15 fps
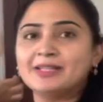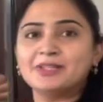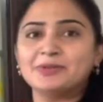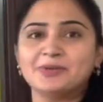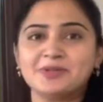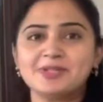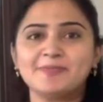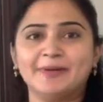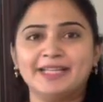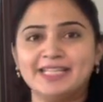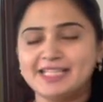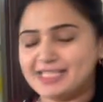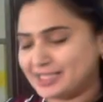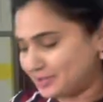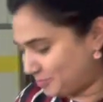రోల్స్
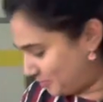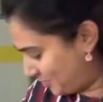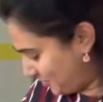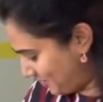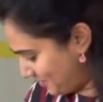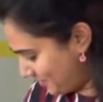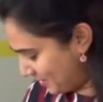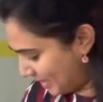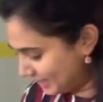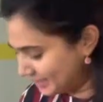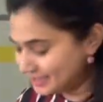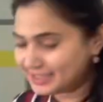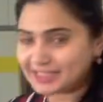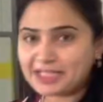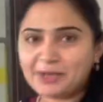పెట్టించినప్పుడు
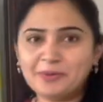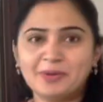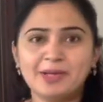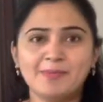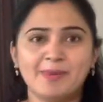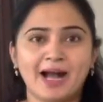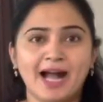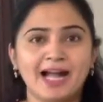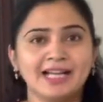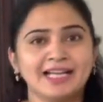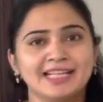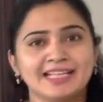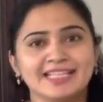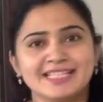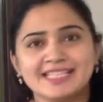అందరికీ కూడా
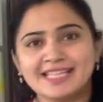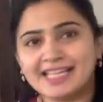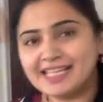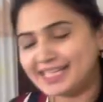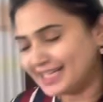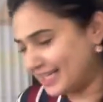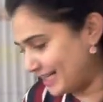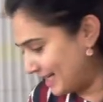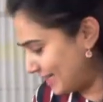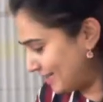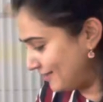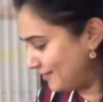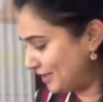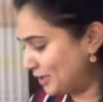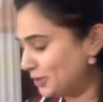బాగా నచ్చాయి అండ్
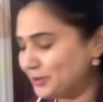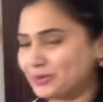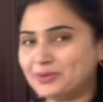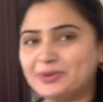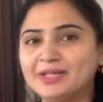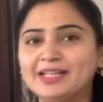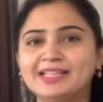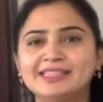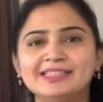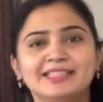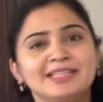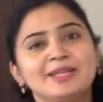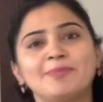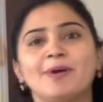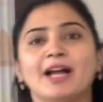ఈ వీడియో కూడా
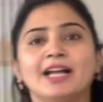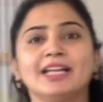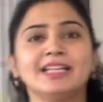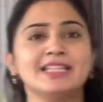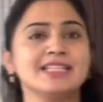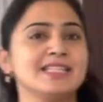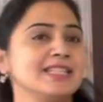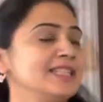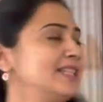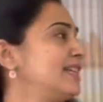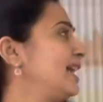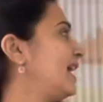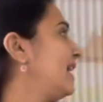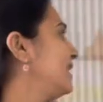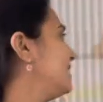అందరికీ బాగా నచ్చింది
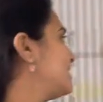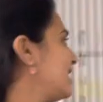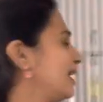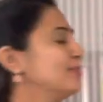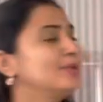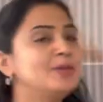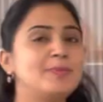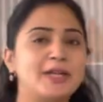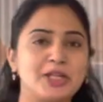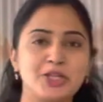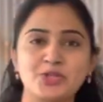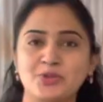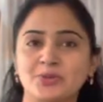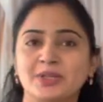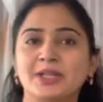అండ్ చాలా మంది
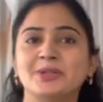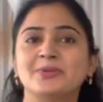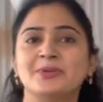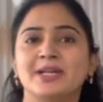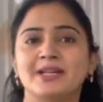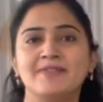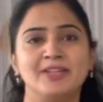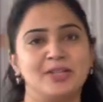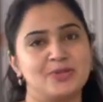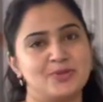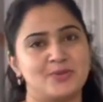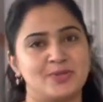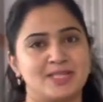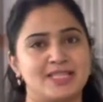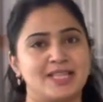పెట్టించుకున్నారు కూడా వీడియో
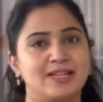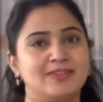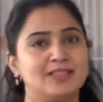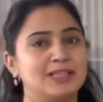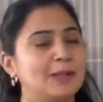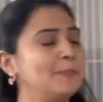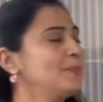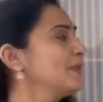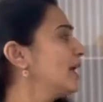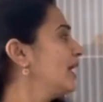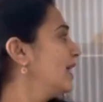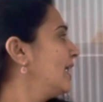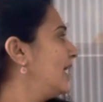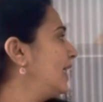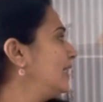చూసిన తర్వాత
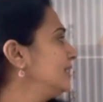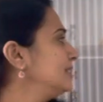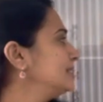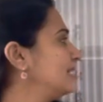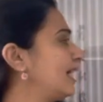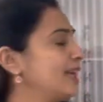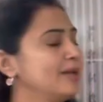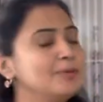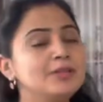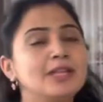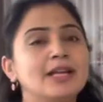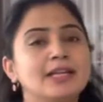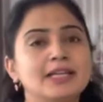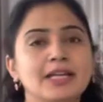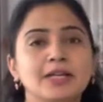అండ్ చాలా
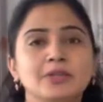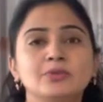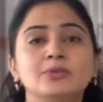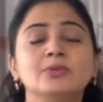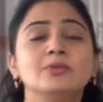మంది అడిగారు